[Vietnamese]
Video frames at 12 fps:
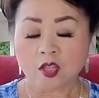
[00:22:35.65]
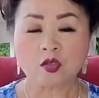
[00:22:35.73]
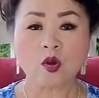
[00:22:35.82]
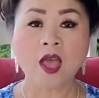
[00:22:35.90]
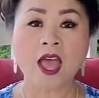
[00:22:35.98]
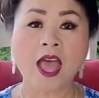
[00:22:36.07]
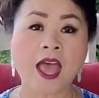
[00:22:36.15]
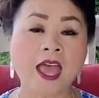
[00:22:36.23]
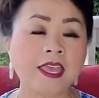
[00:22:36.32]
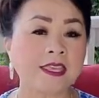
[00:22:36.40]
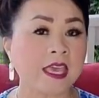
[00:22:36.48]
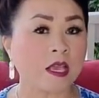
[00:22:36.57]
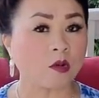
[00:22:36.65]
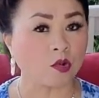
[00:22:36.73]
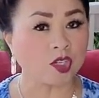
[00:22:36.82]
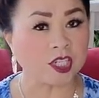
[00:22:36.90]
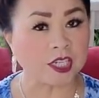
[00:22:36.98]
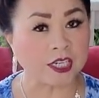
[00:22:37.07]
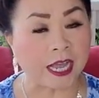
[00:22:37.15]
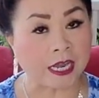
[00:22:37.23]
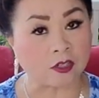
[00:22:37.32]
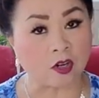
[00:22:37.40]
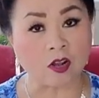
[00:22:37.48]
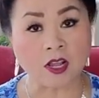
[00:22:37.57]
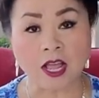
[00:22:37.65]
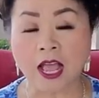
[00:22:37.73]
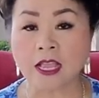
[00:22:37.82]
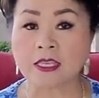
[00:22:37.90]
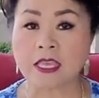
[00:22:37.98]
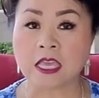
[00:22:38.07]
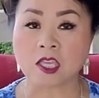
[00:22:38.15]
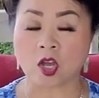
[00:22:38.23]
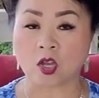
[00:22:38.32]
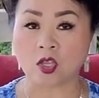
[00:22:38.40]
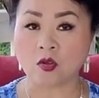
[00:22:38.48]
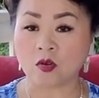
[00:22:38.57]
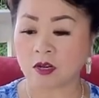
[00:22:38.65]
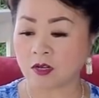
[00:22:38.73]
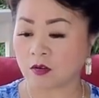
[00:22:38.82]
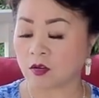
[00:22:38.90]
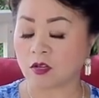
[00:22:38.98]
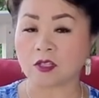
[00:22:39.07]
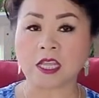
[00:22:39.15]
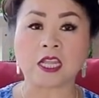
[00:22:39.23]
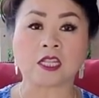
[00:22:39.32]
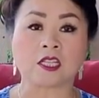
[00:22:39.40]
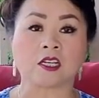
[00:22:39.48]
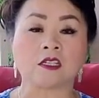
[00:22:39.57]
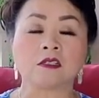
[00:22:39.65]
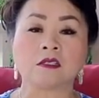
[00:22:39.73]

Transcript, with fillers: to hai cái cú chỉ cả đó cá cái cho nhau cứ tin đó